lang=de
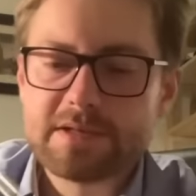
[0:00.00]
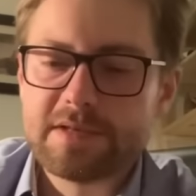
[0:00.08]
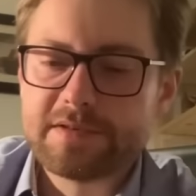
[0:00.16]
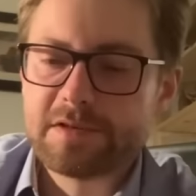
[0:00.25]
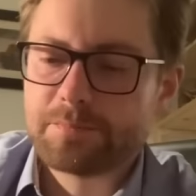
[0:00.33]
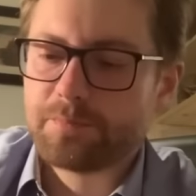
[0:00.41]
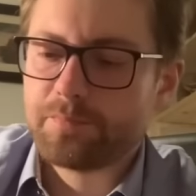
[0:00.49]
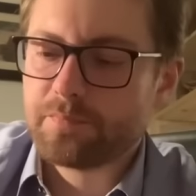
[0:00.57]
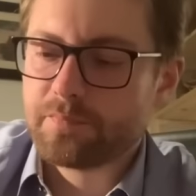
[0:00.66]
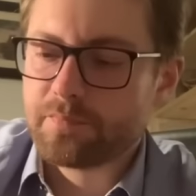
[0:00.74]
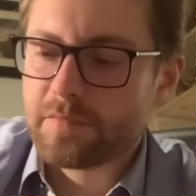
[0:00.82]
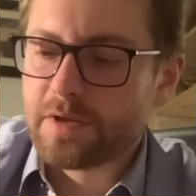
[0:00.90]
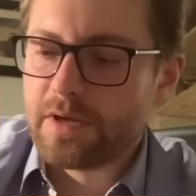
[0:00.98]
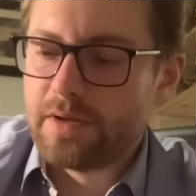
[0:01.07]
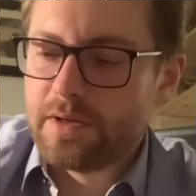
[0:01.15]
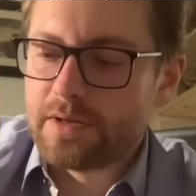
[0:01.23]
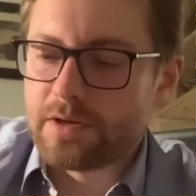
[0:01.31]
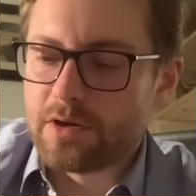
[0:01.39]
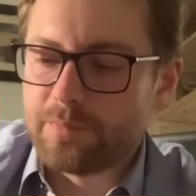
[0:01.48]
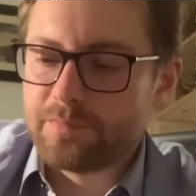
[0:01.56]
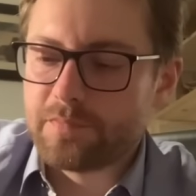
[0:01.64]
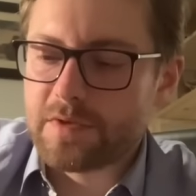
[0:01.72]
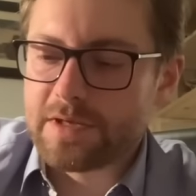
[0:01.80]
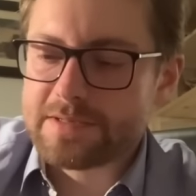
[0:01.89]
klar sagen. Genau,
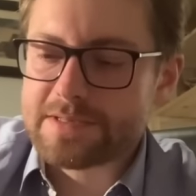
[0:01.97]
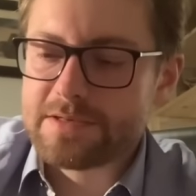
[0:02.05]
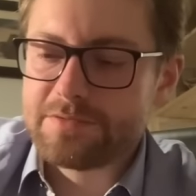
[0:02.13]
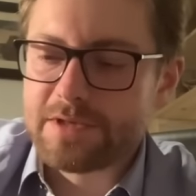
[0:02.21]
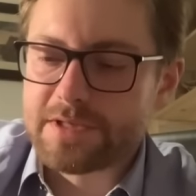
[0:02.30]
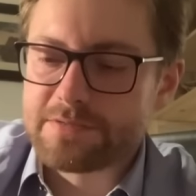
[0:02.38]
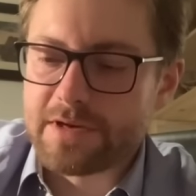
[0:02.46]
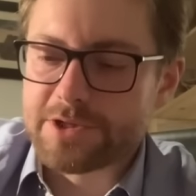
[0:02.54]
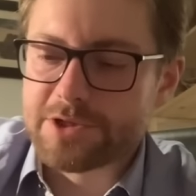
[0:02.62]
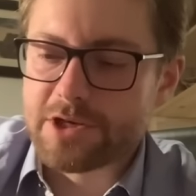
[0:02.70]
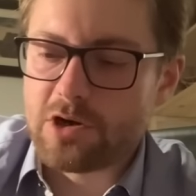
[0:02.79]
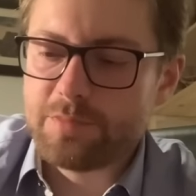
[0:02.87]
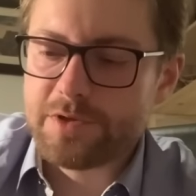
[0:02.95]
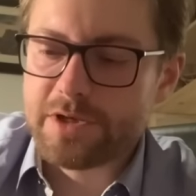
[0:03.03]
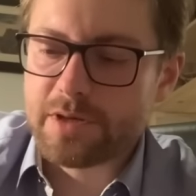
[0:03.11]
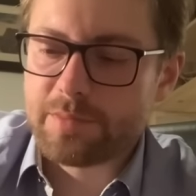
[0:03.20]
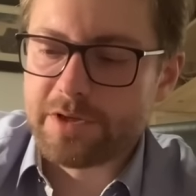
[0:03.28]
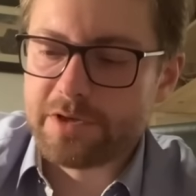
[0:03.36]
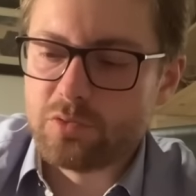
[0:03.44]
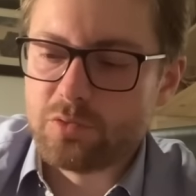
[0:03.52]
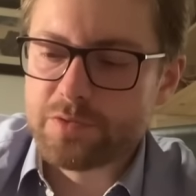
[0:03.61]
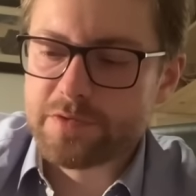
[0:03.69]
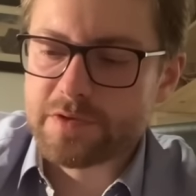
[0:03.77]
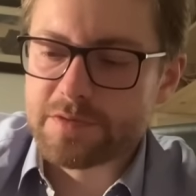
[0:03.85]
da sind wieder zwei Schrauben, die kann man hier
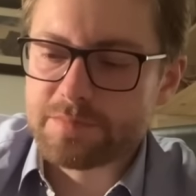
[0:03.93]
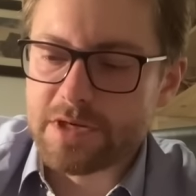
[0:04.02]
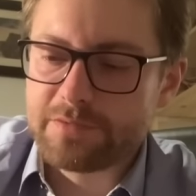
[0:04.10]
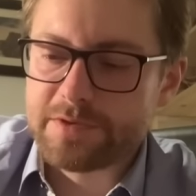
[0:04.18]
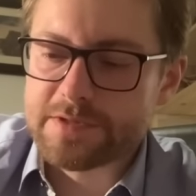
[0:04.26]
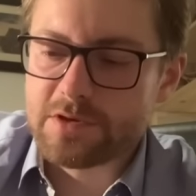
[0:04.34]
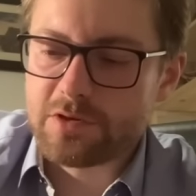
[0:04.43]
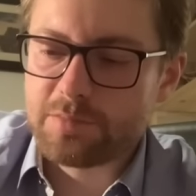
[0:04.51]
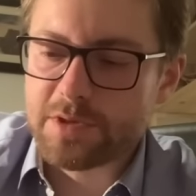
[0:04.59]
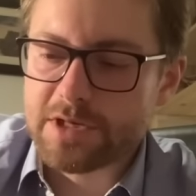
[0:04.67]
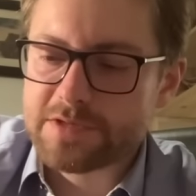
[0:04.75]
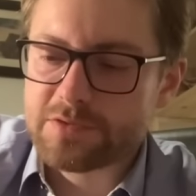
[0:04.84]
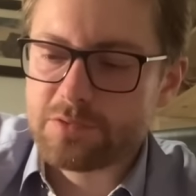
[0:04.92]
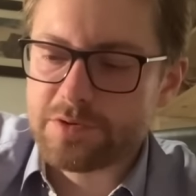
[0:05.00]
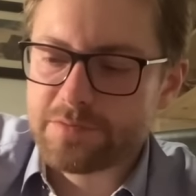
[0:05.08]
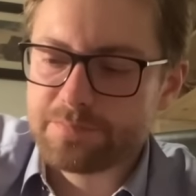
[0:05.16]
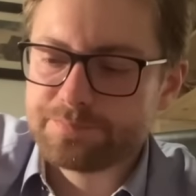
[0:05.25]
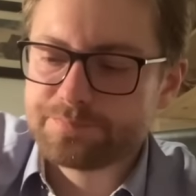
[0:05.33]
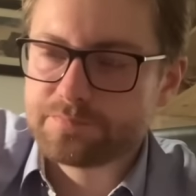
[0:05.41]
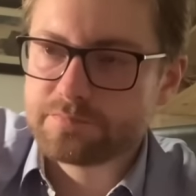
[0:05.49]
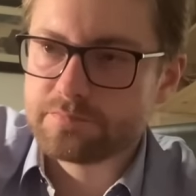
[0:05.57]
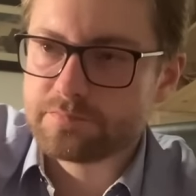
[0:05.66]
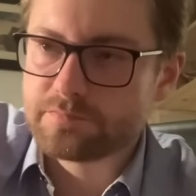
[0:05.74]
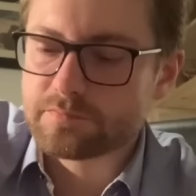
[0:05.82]
lösen. Das machen wir jetzt auch nochmal ganz kurz.
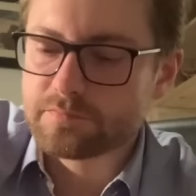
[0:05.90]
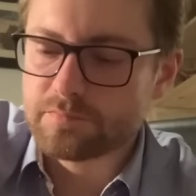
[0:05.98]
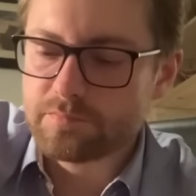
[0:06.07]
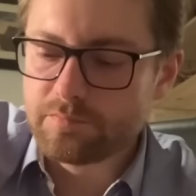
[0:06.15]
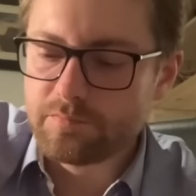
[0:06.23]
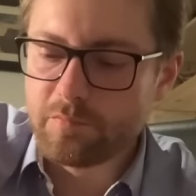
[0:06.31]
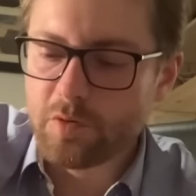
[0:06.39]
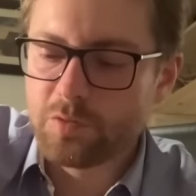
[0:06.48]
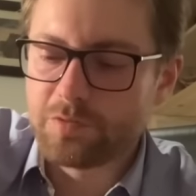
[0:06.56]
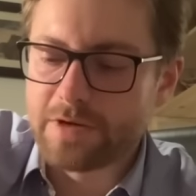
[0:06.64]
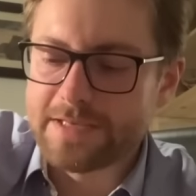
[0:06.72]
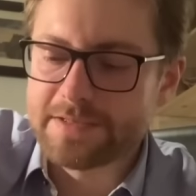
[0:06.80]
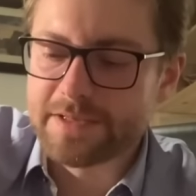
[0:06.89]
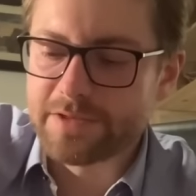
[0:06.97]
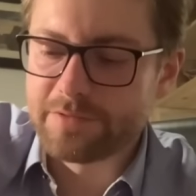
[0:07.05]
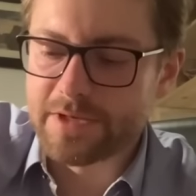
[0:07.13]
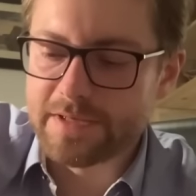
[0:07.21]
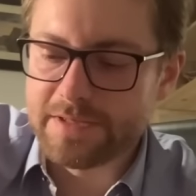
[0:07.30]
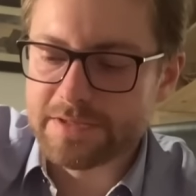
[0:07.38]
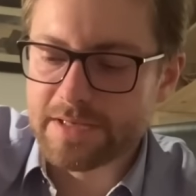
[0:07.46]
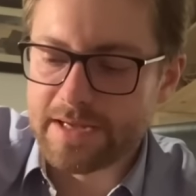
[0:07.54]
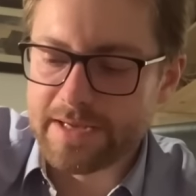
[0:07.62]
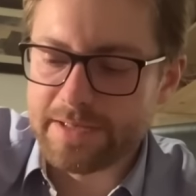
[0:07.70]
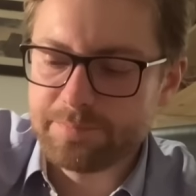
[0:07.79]
Und weiter gehen wir dann nicht
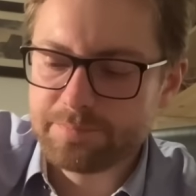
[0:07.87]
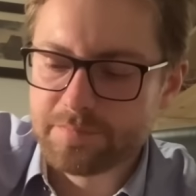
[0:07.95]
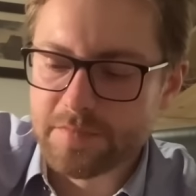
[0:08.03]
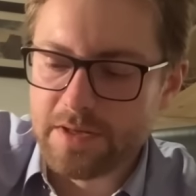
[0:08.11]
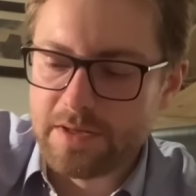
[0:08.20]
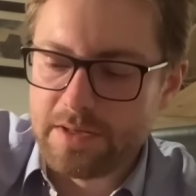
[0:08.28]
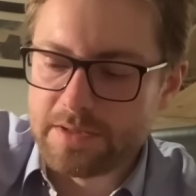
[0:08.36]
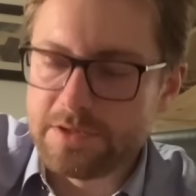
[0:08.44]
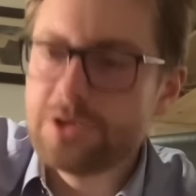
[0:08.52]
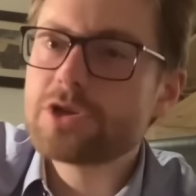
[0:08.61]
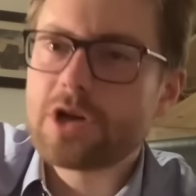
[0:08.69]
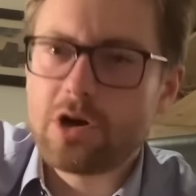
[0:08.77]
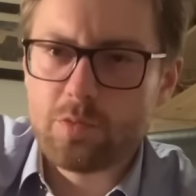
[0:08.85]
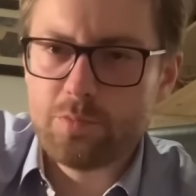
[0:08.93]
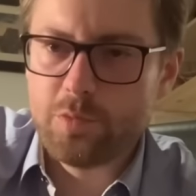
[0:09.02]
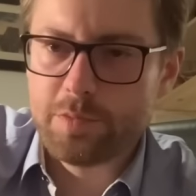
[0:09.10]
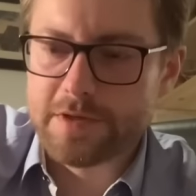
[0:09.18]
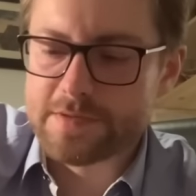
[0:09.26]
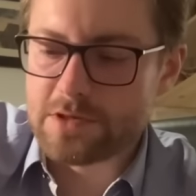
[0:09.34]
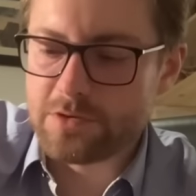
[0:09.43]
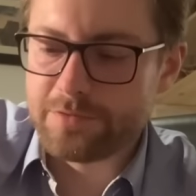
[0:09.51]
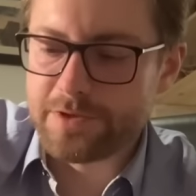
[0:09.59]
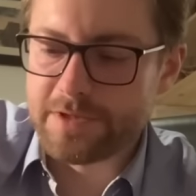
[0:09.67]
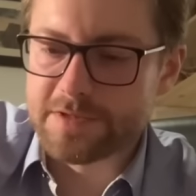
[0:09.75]
rein. Die schrauben übrigens auch
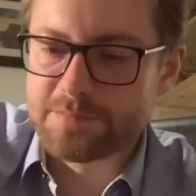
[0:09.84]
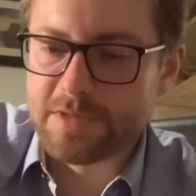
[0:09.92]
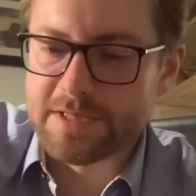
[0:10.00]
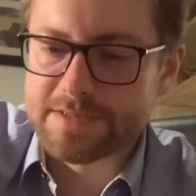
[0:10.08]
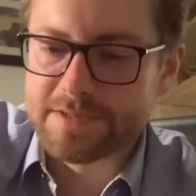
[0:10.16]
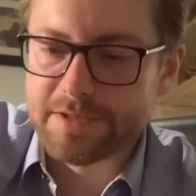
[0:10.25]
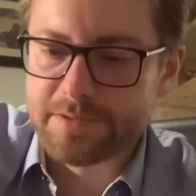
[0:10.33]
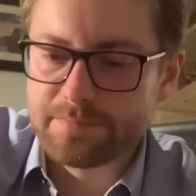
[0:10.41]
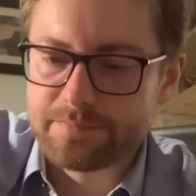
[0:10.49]
wieder ins Plastik.